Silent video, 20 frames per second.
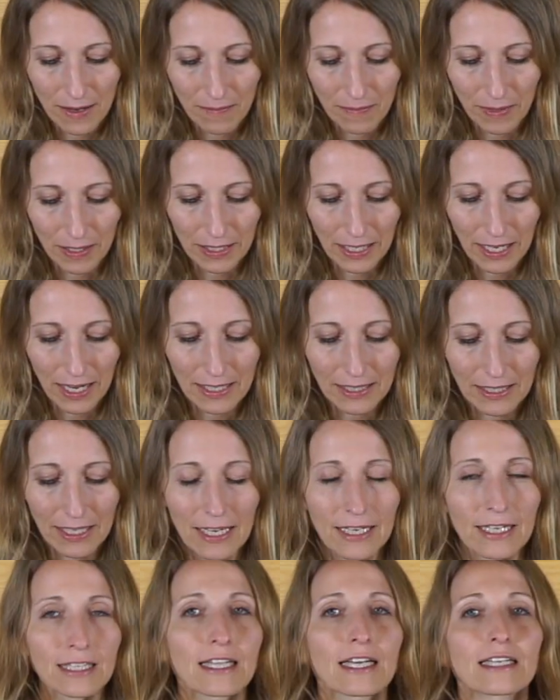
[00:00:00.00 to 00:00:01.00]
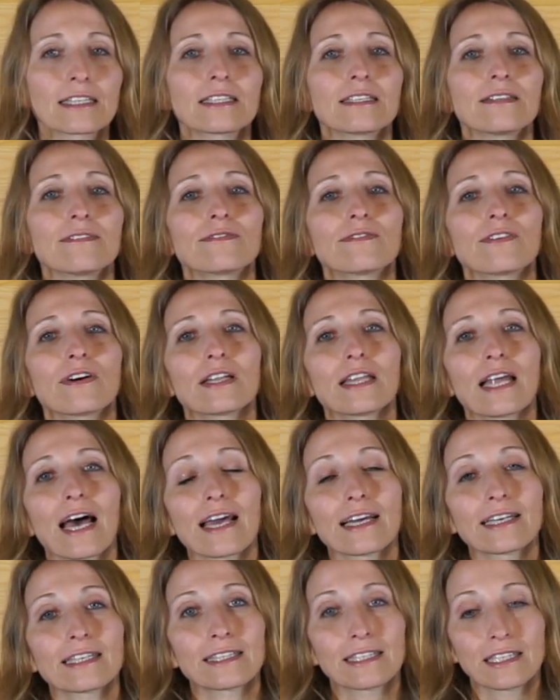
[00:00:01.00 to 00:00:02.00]
Man kann relativ
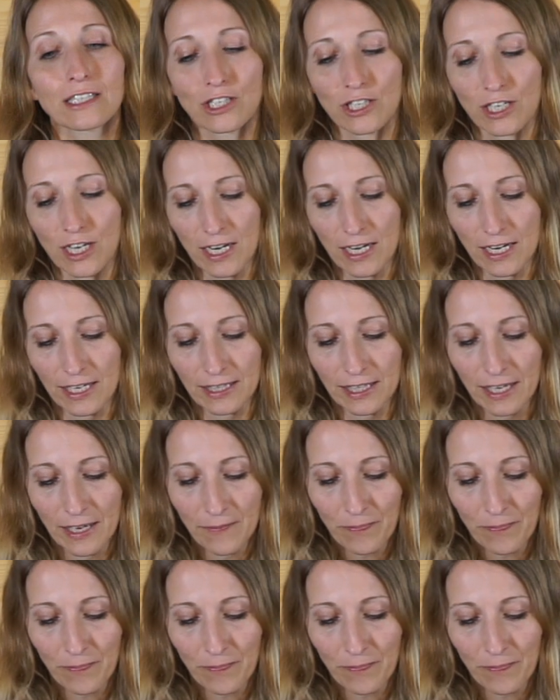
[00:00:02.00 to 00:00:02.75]
leicht die schälen.